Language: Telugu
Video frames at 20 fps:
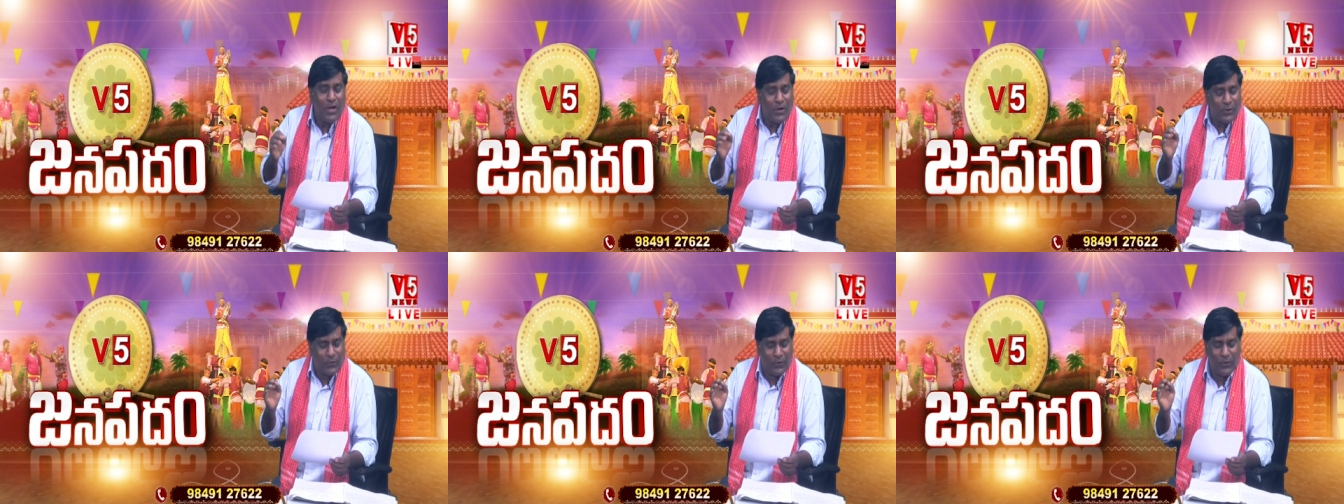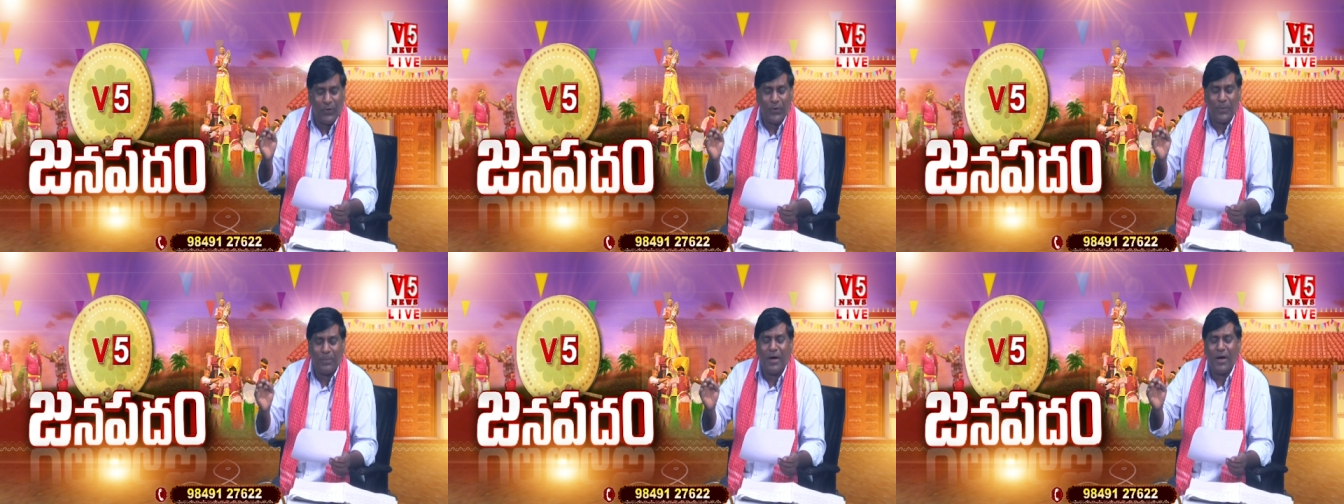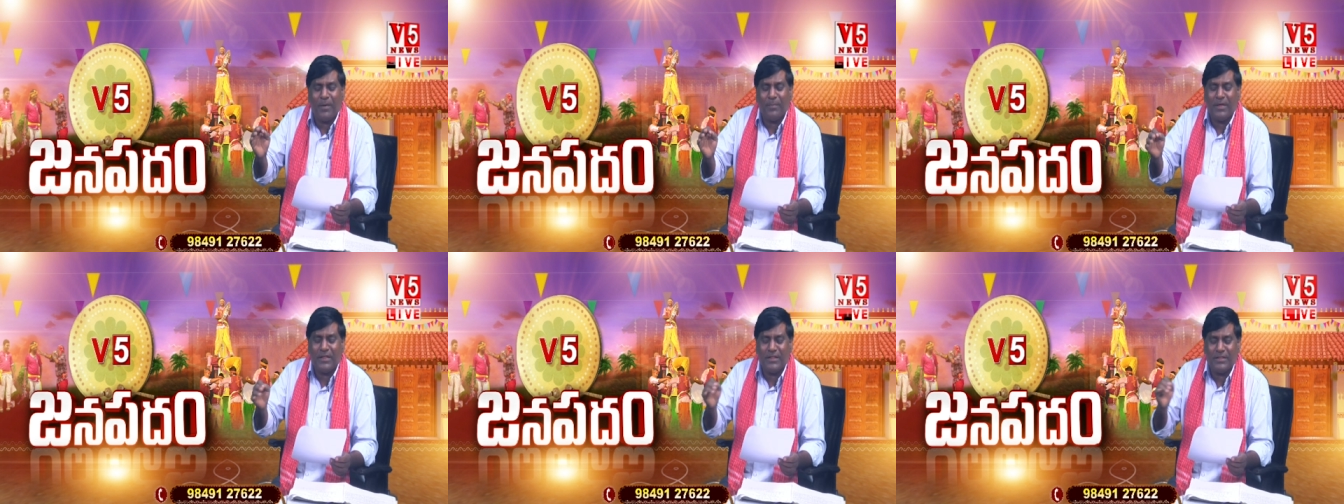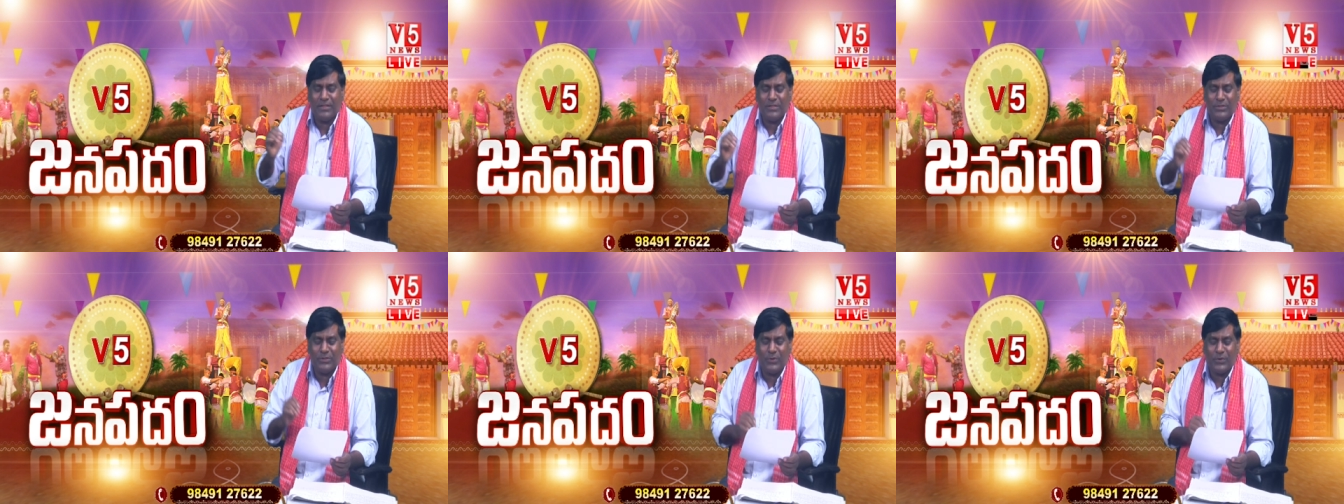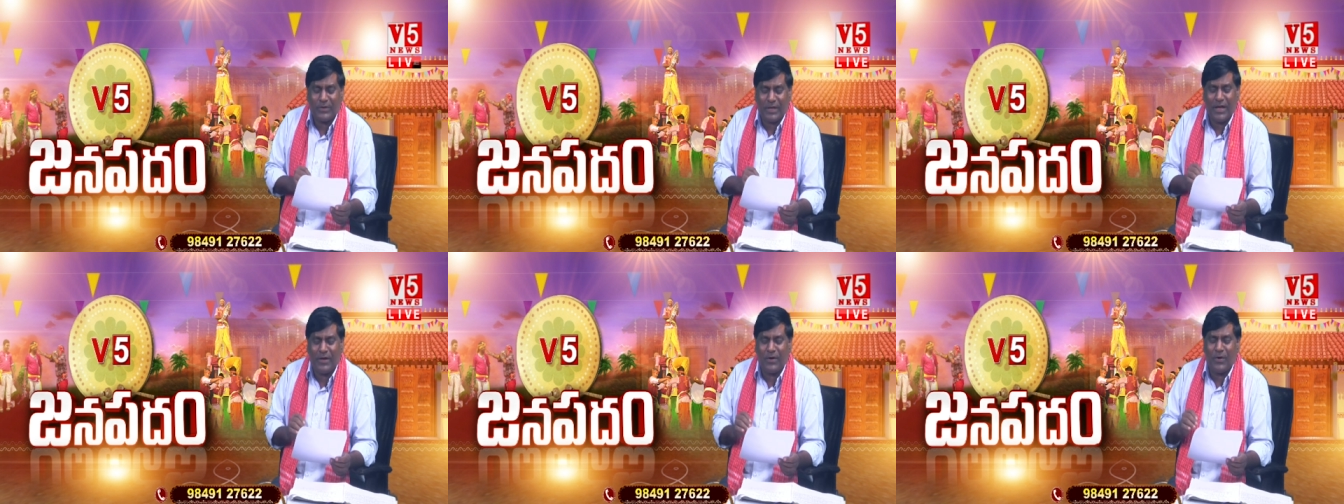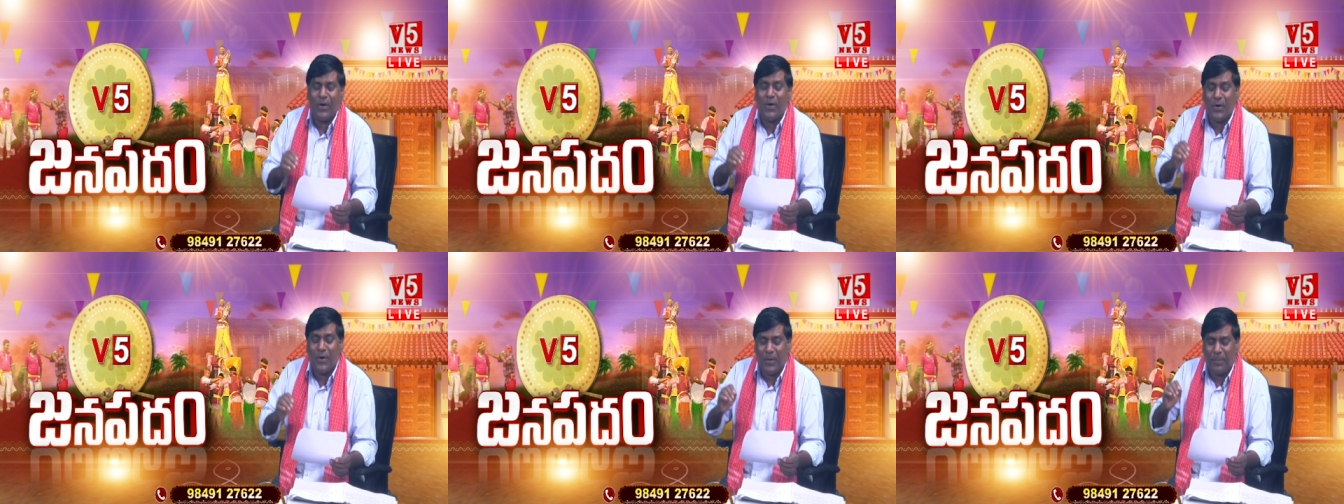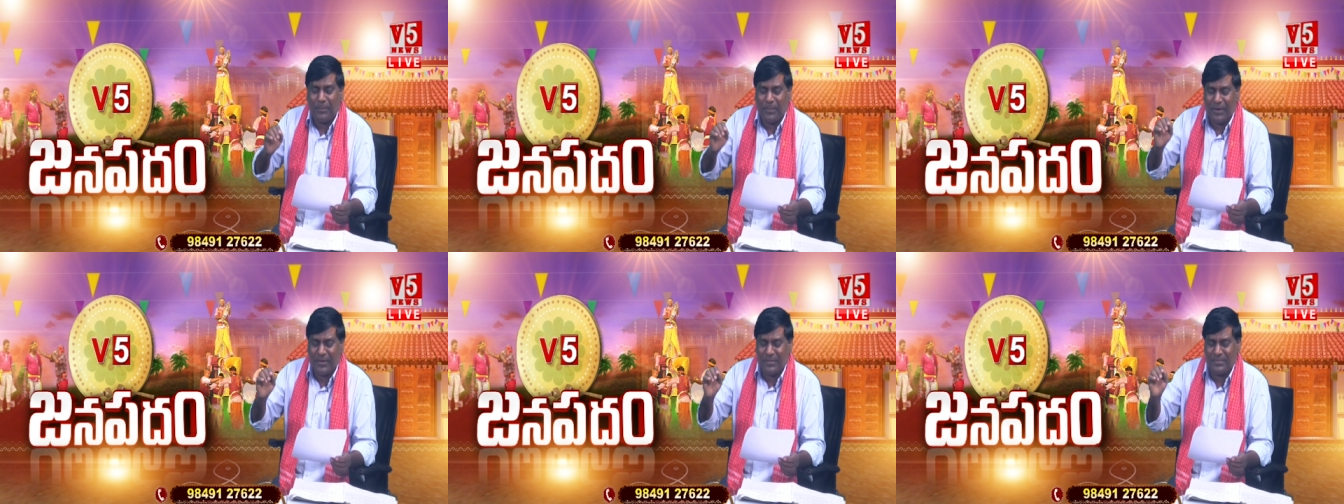కోపమెందుకే
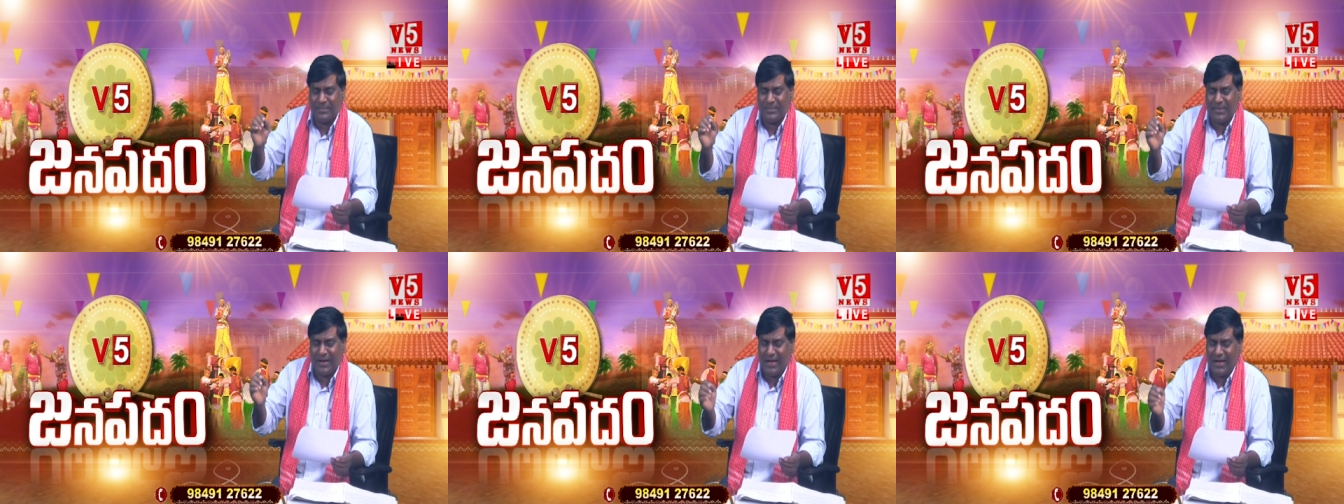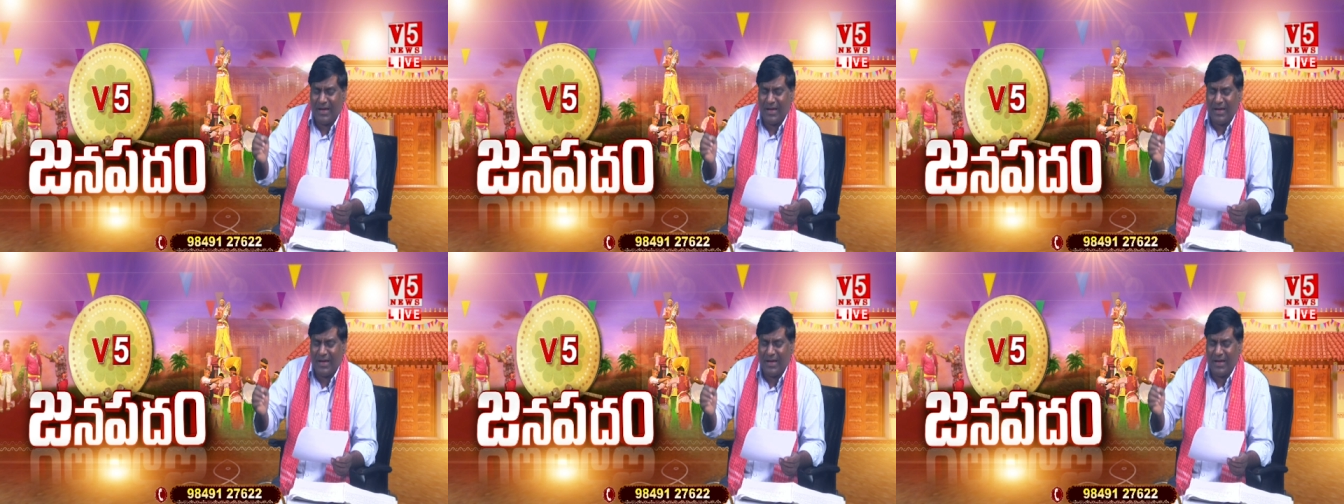గోపమ్మ